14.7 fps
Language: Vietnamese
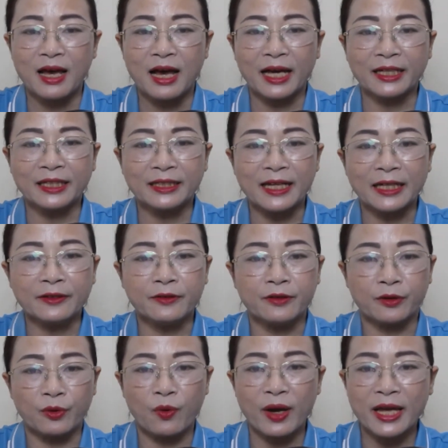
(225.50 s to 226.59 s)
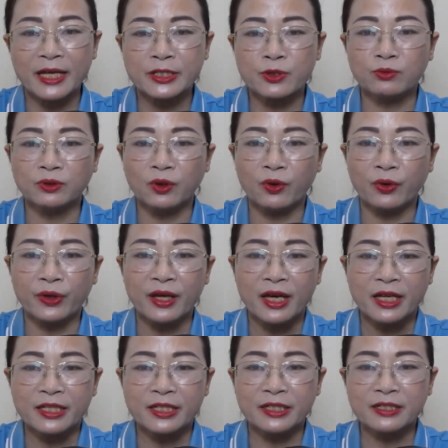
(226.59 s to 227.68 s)
Anh đã thường khoe chúng tôi
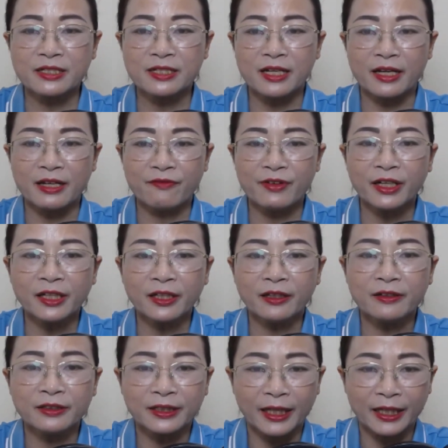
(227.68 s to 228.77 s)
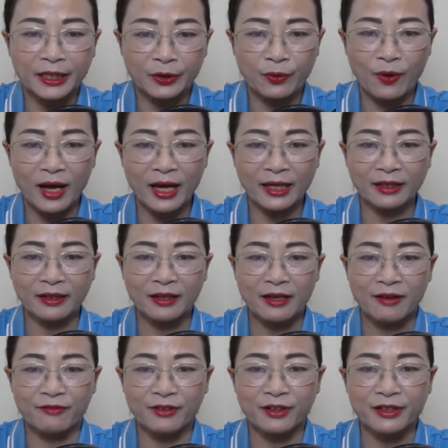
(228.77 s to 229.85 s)
những giấy viết thư tình của anh
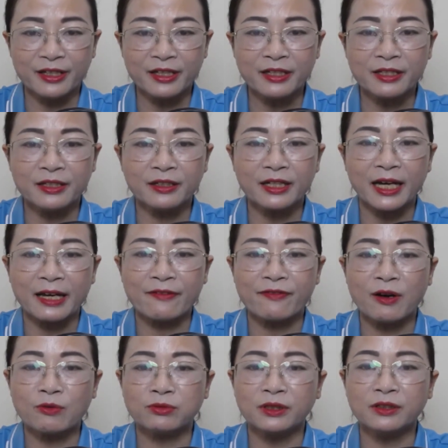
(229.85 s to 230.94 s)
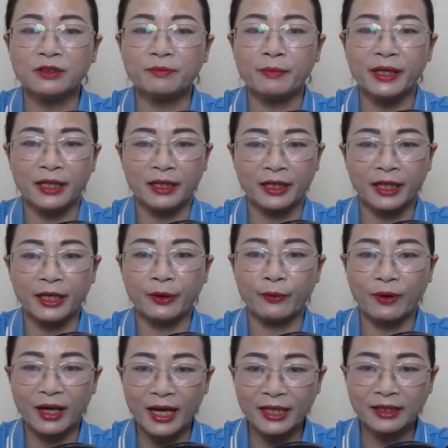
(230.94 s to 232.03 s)
với những cái phong thư bì
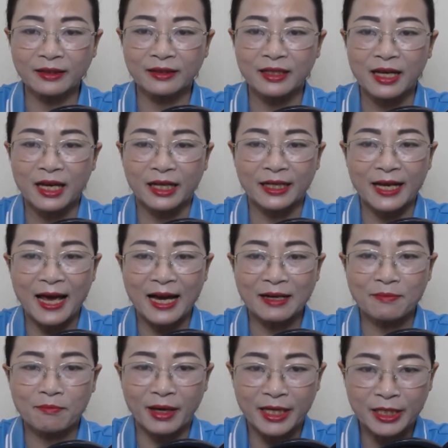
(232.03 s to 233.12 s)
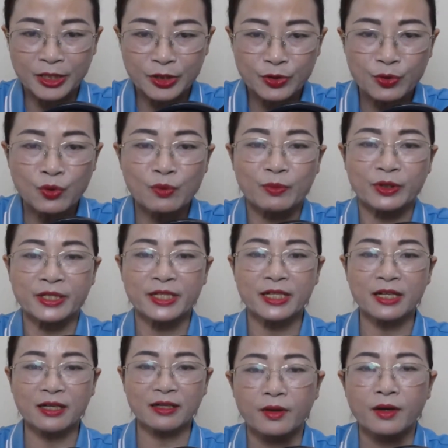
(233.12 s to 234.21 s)
kiểu cách, đáng bày xu một
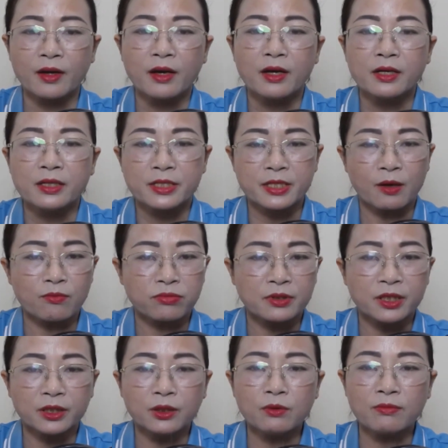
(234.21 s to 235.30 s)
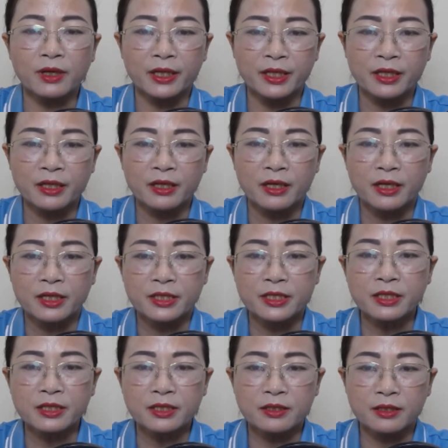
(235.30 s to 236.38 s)
chiếc. Trong những lúc ấy, trước
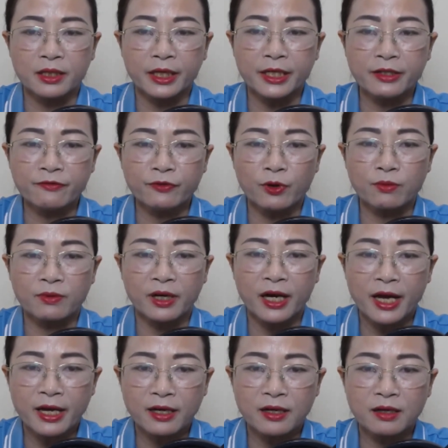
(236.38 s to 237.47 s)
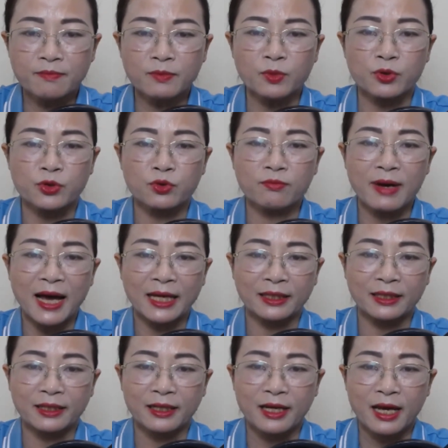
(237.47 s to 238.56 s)
sự kính phục ghê gớm của chúng bạn,
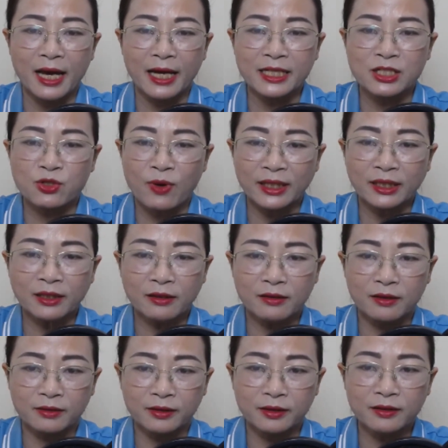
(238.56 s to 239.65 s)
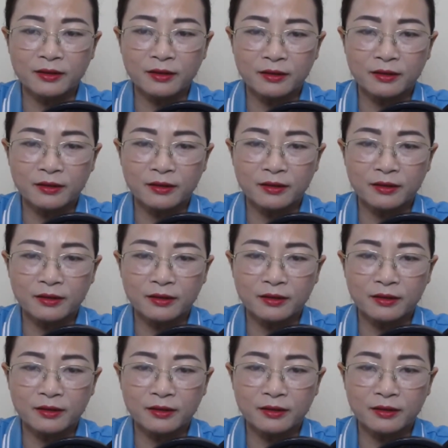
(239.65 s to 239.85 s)
anh Doãn thường đứng